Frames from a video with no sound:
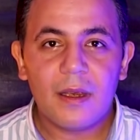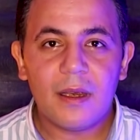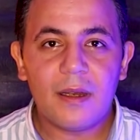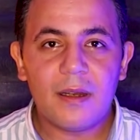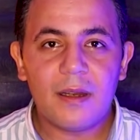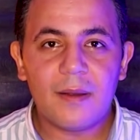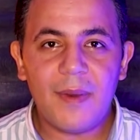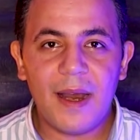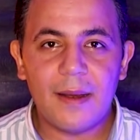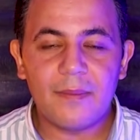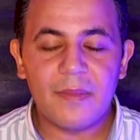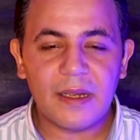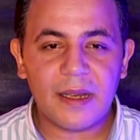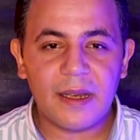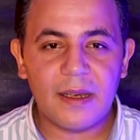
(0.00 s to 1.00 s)
إن
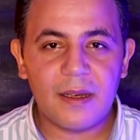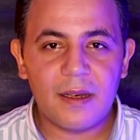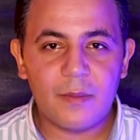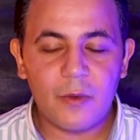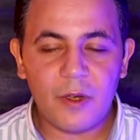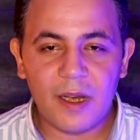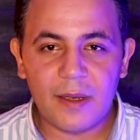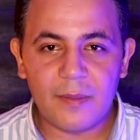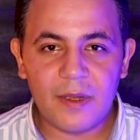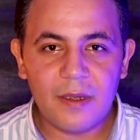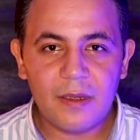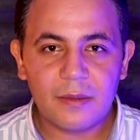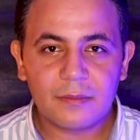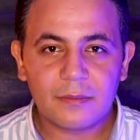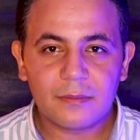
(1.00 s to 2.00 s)
محمد خير المحامي
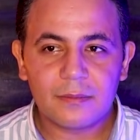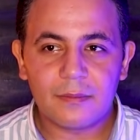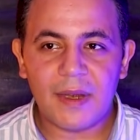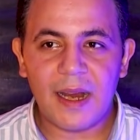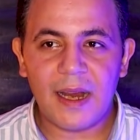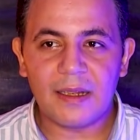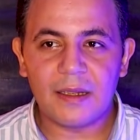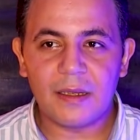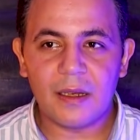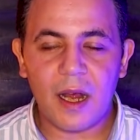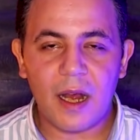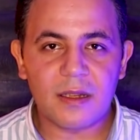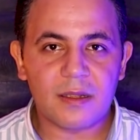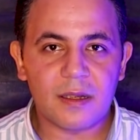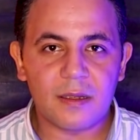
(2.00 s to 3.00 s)
بعد اللي
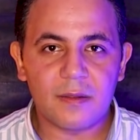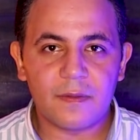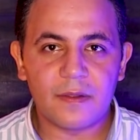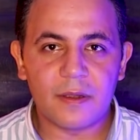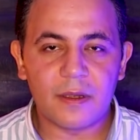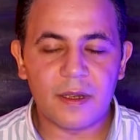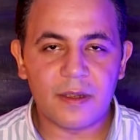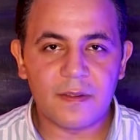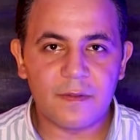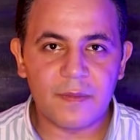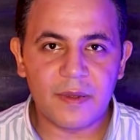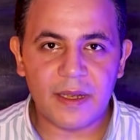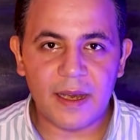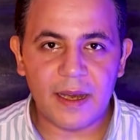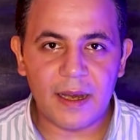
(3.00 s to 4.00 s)
حصل في اللايف
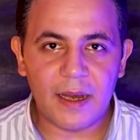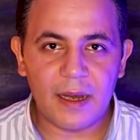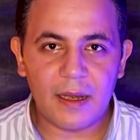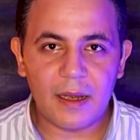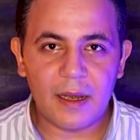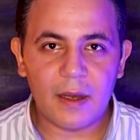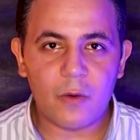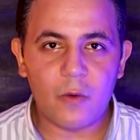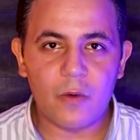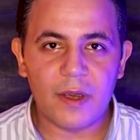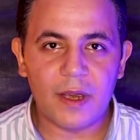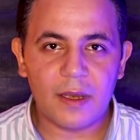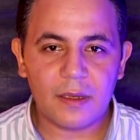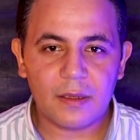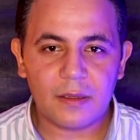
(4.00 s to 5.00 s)
بتاع
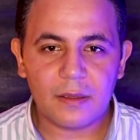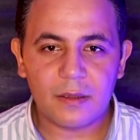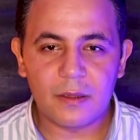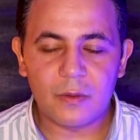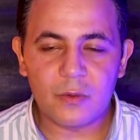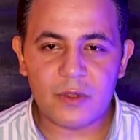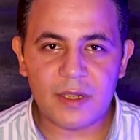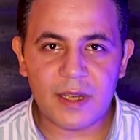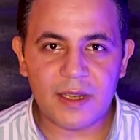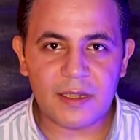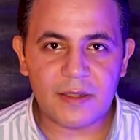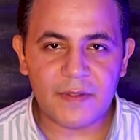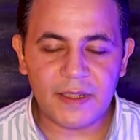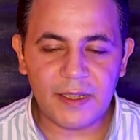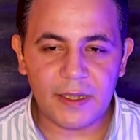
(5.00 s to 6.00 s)
اخويا الاستاذ
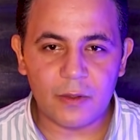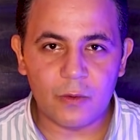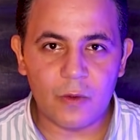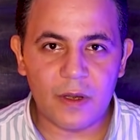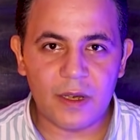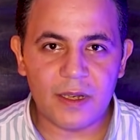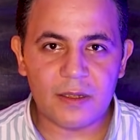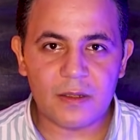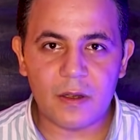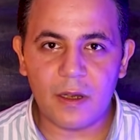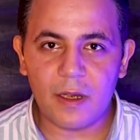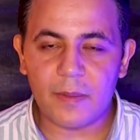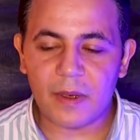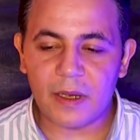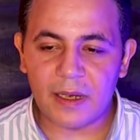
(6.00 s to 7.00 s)
فتحي الجوهري
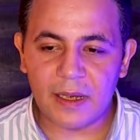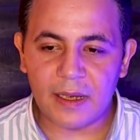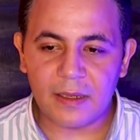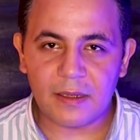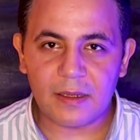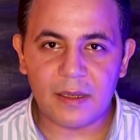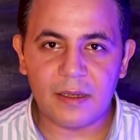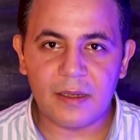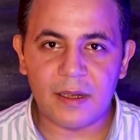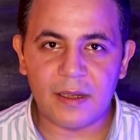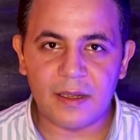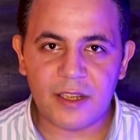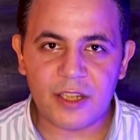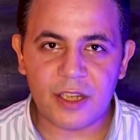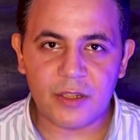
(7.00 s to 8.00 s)
صاحب قناه
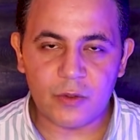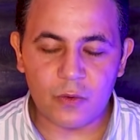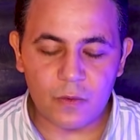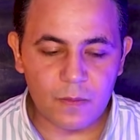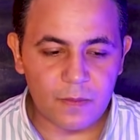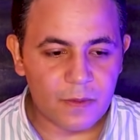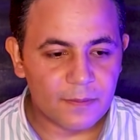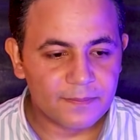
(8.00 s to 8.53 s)
دردشه تيوب